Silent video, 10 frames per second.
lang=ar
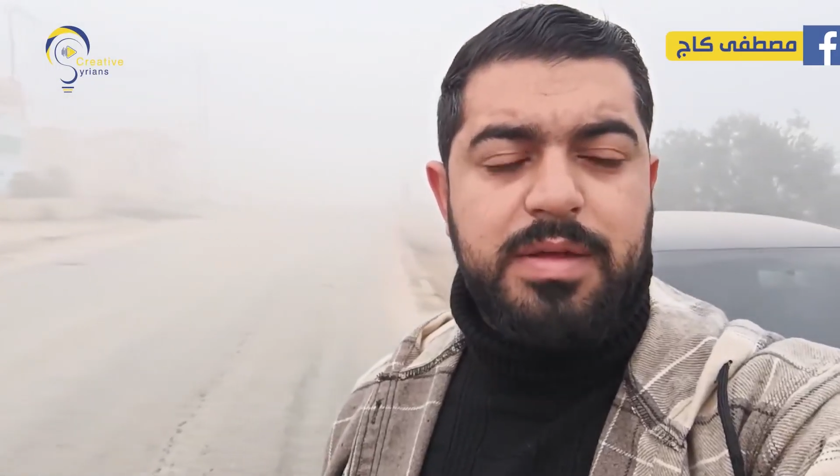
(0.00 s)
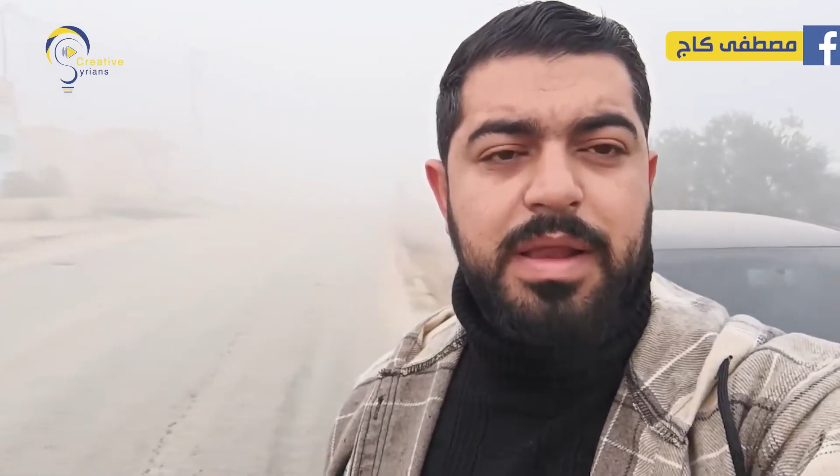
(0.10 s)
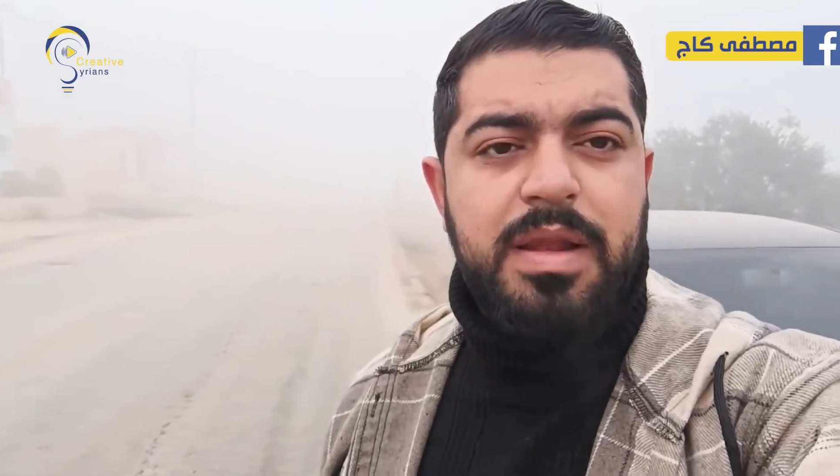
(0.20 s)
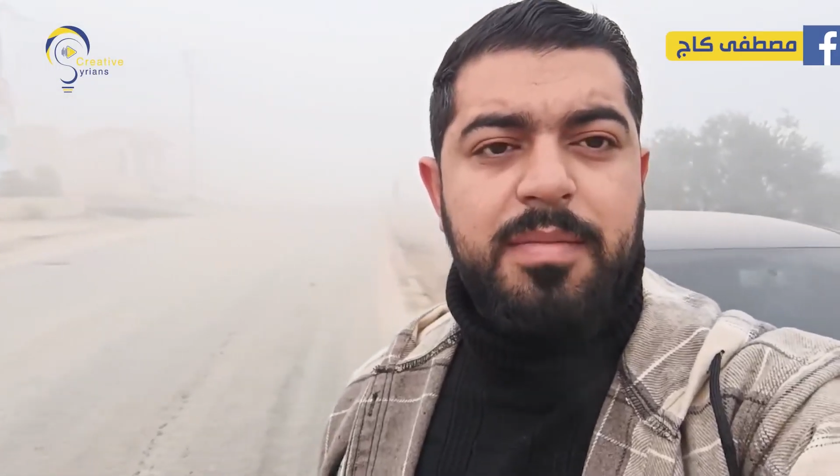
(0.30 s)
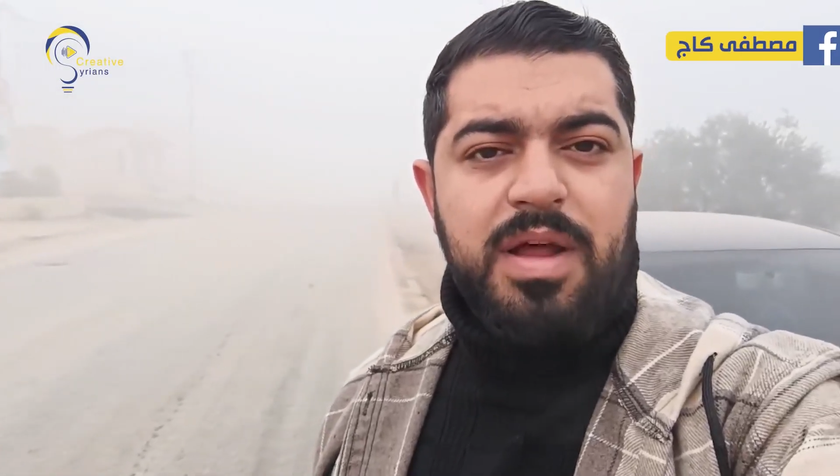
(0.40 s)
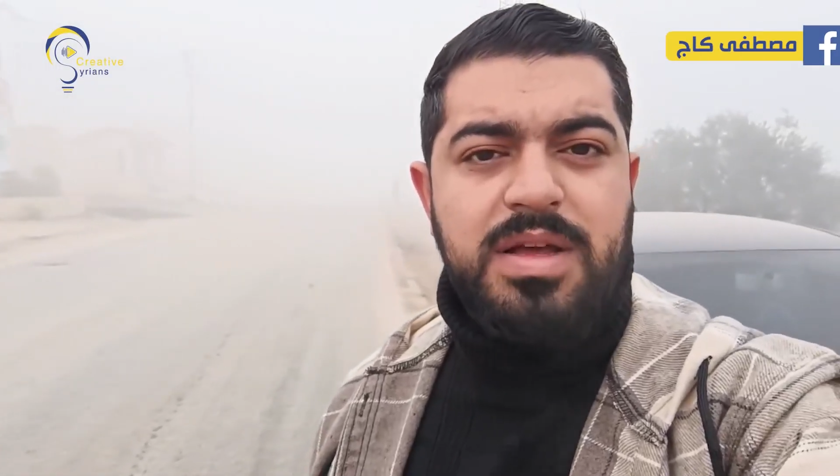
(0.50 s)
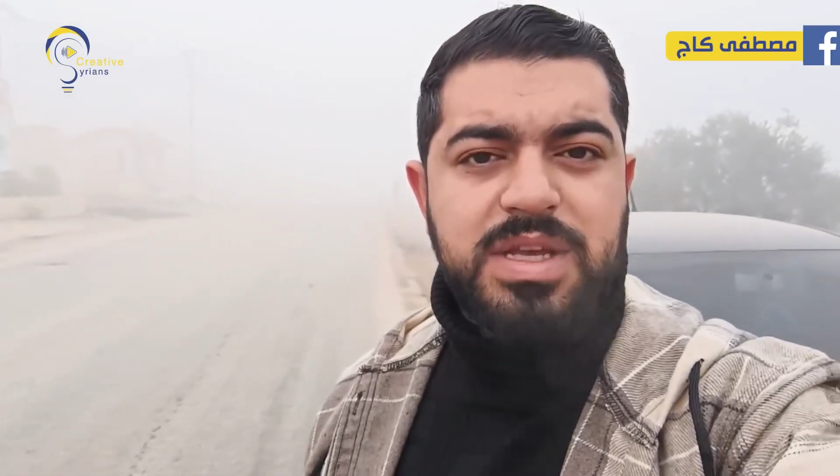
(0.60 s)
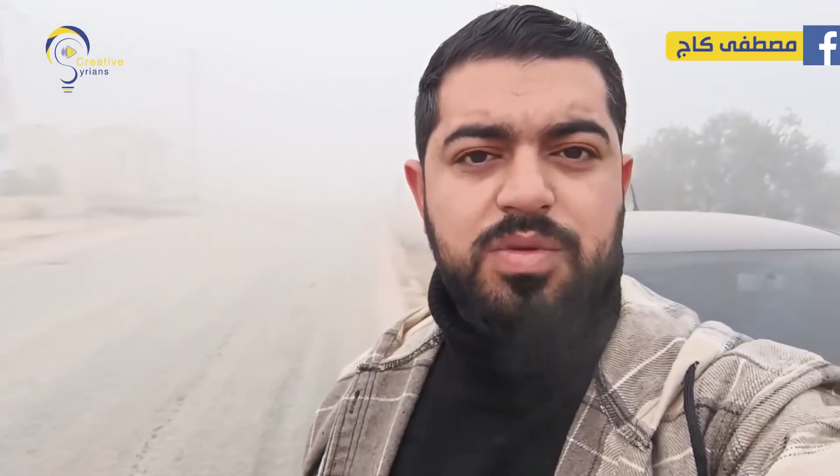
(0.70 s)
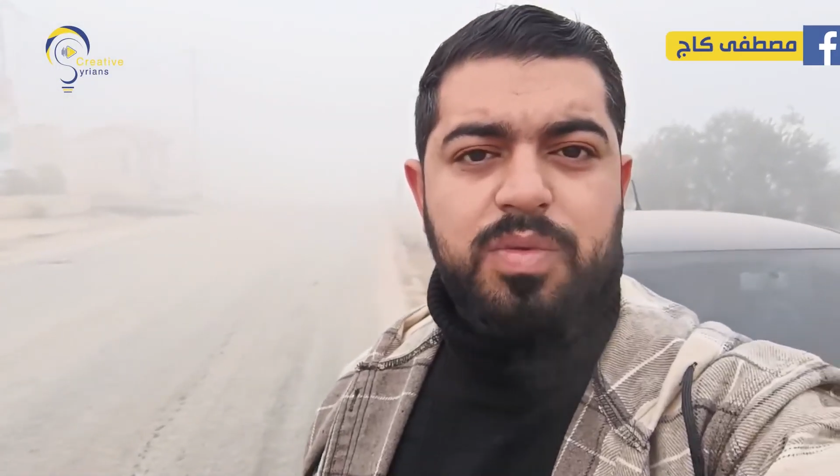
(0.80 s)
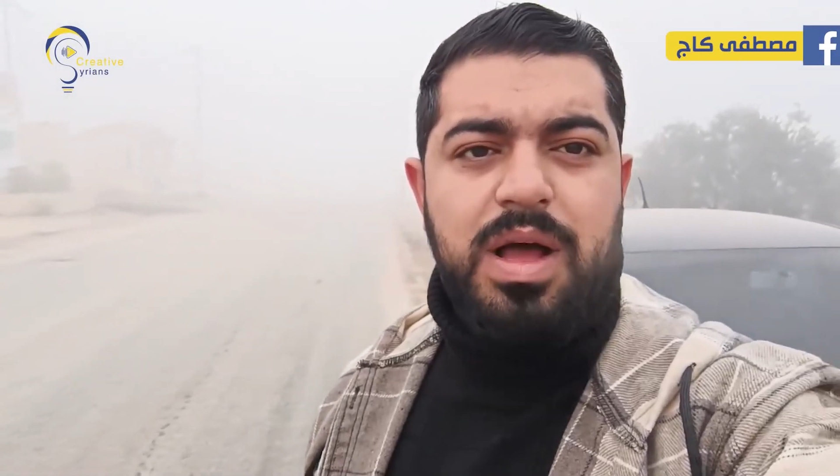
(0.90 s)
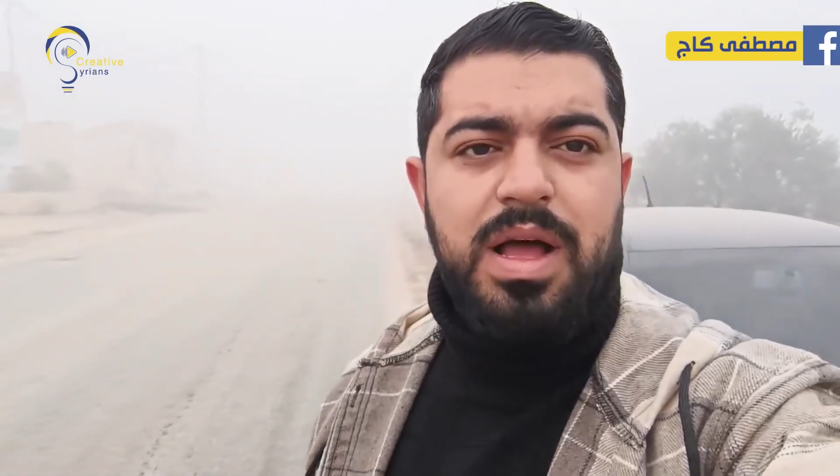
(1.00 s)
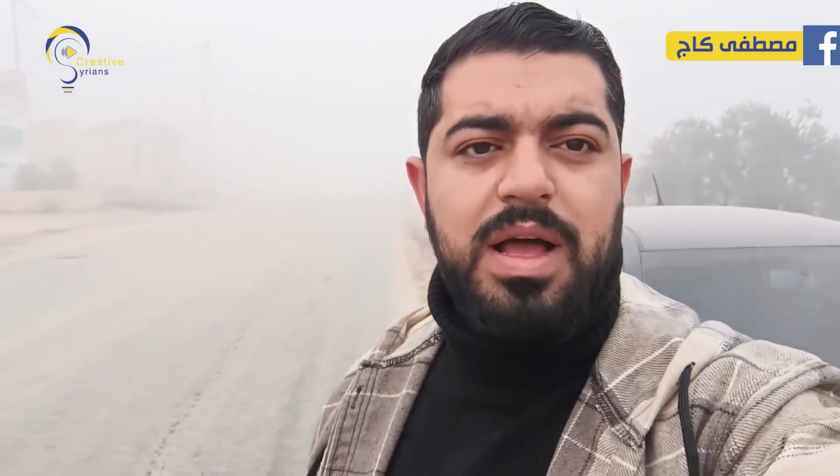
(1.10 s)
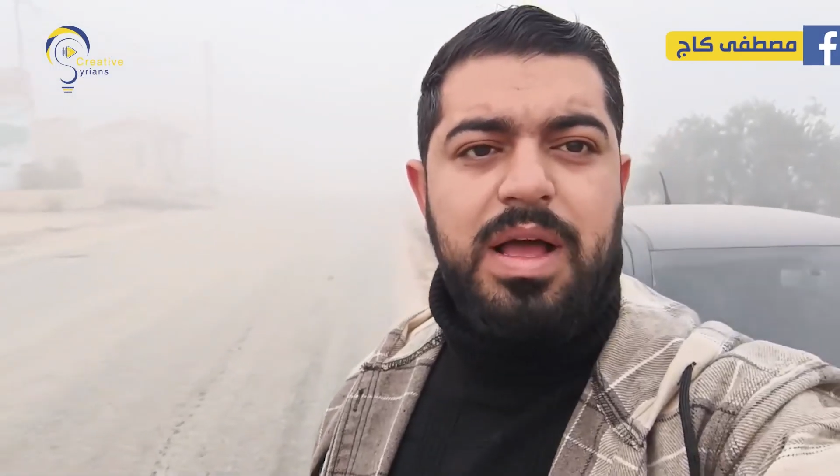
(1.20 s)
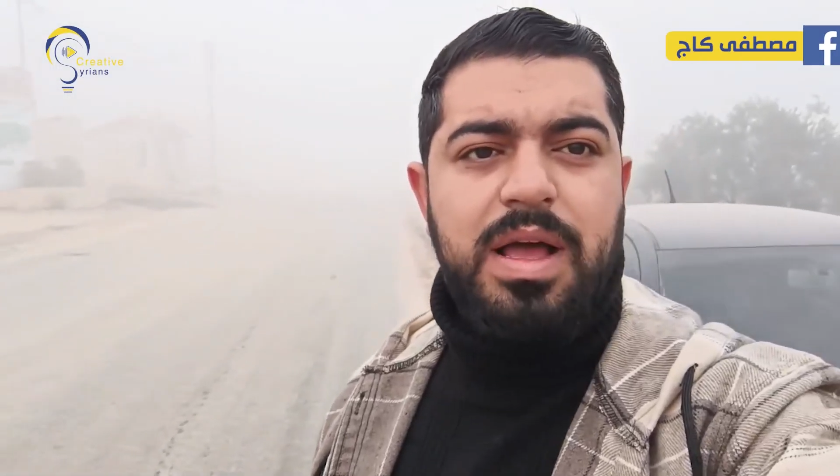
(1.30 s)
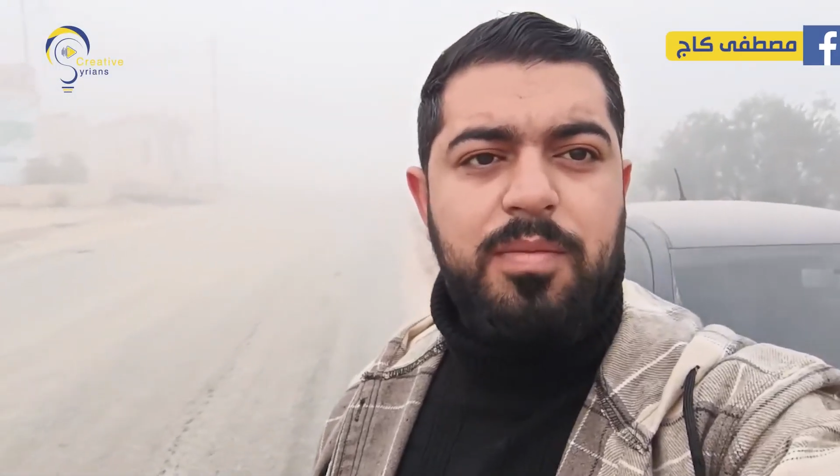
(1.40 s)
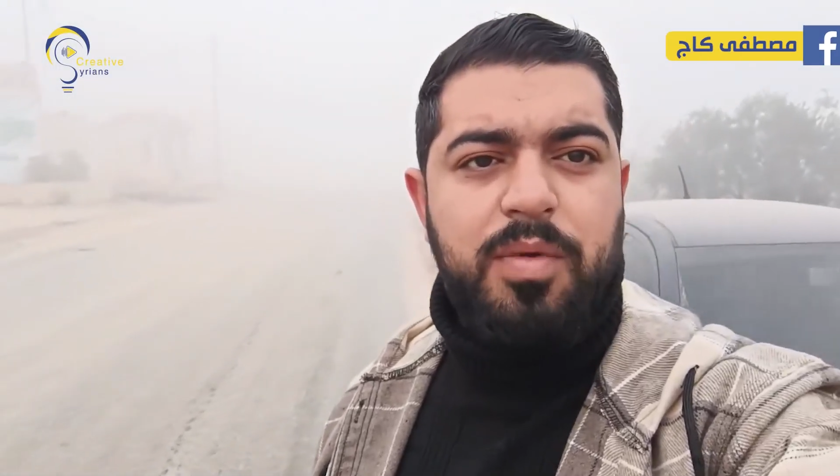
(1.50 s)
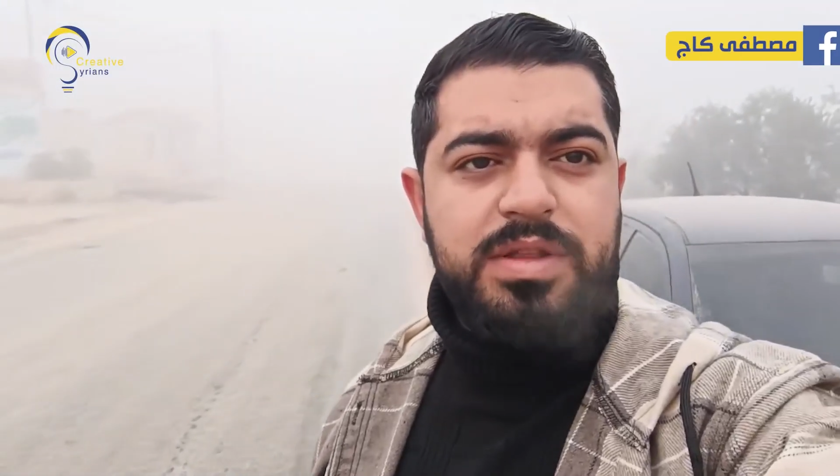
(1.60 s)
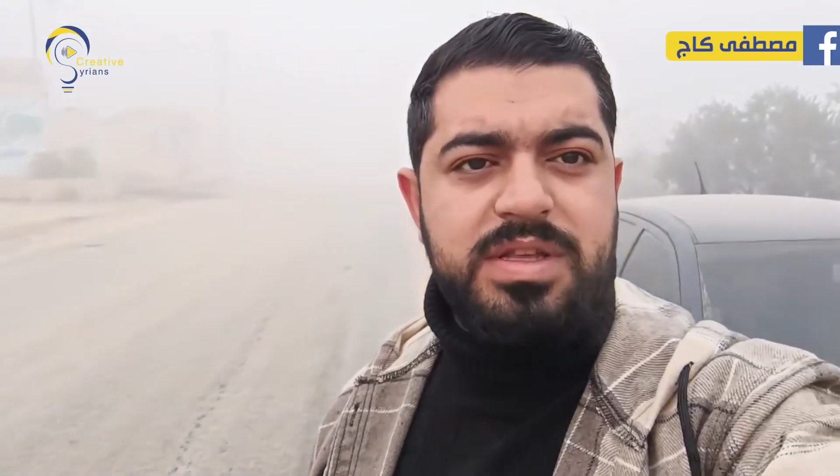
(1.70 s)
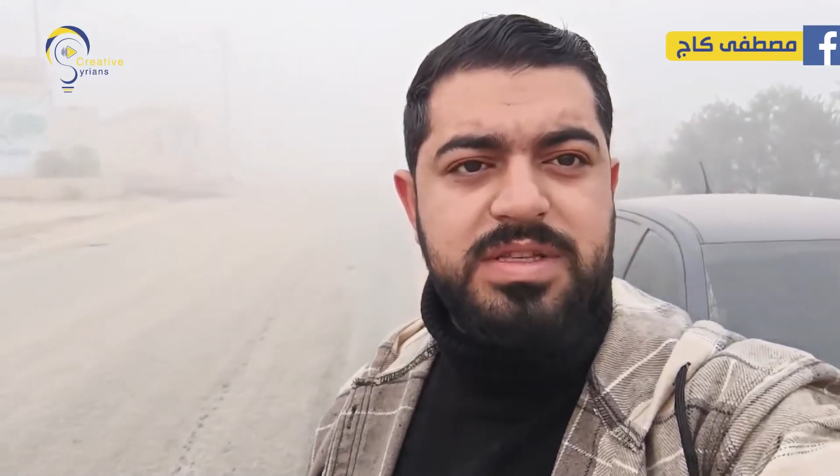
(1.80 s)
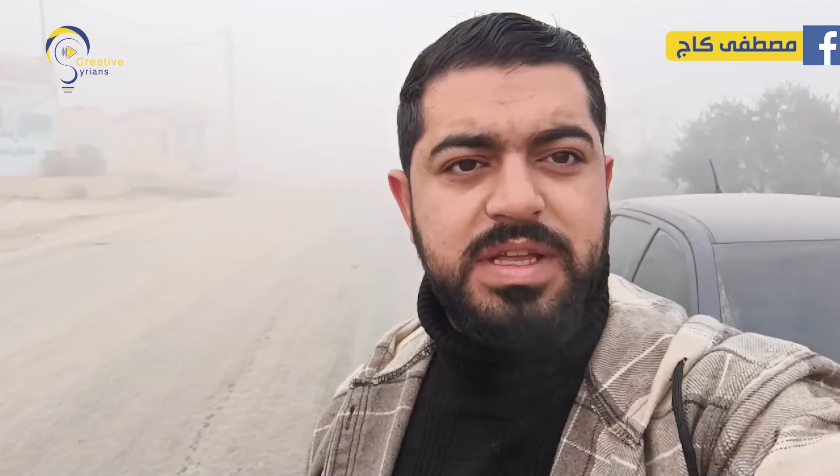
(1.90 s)
طبعا المراصد
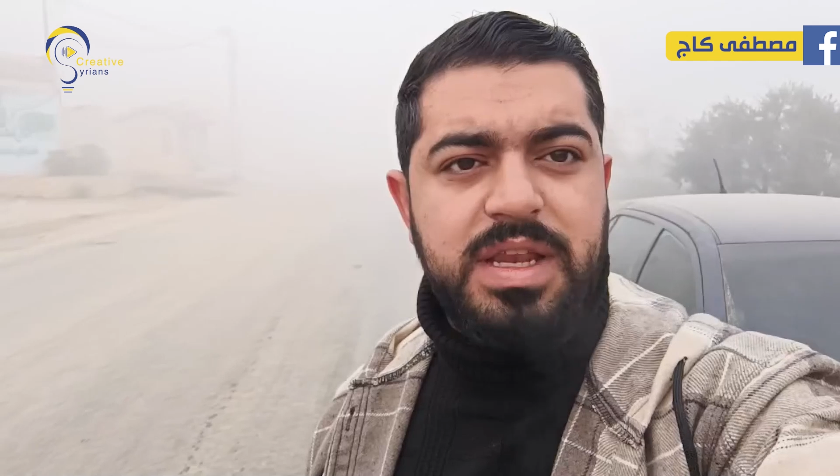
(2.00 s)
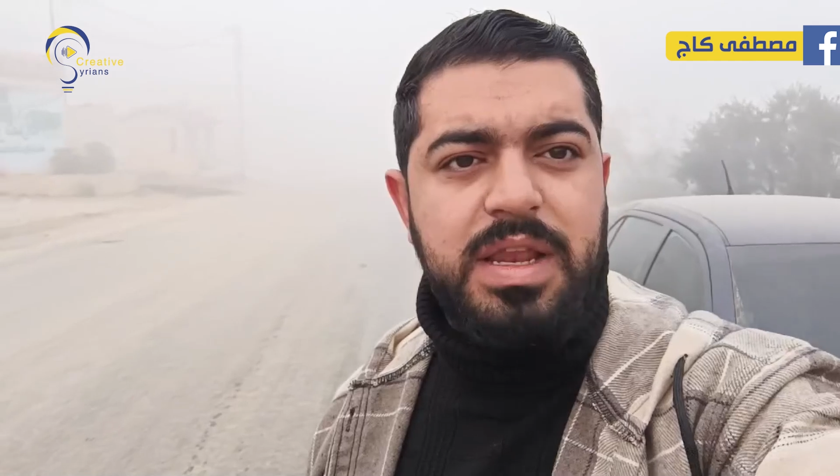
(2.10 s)
والمهندسين